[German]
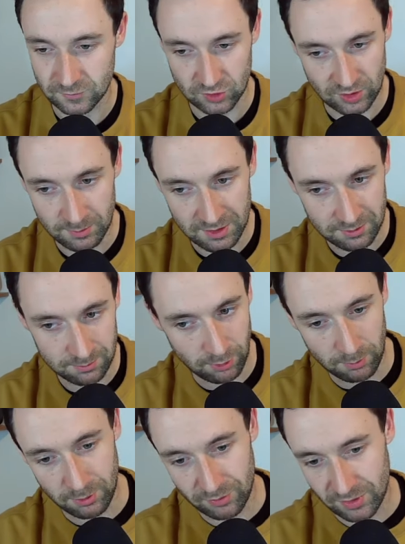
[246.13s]
stimme ich
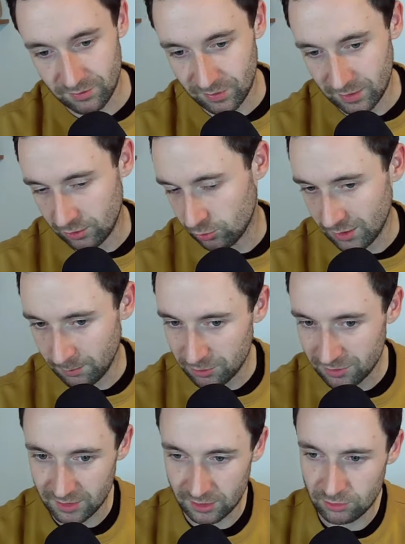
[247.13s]
Bob auf jeden Fall
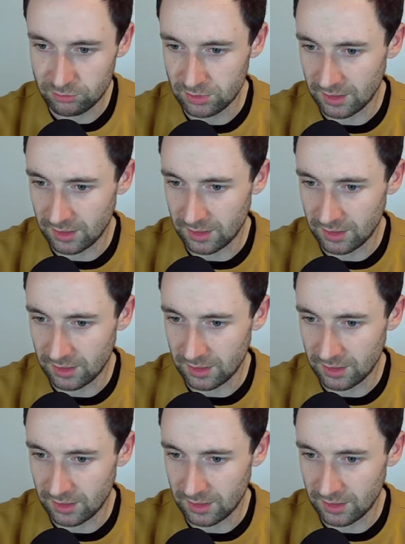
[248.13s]
hundertprozentig zu.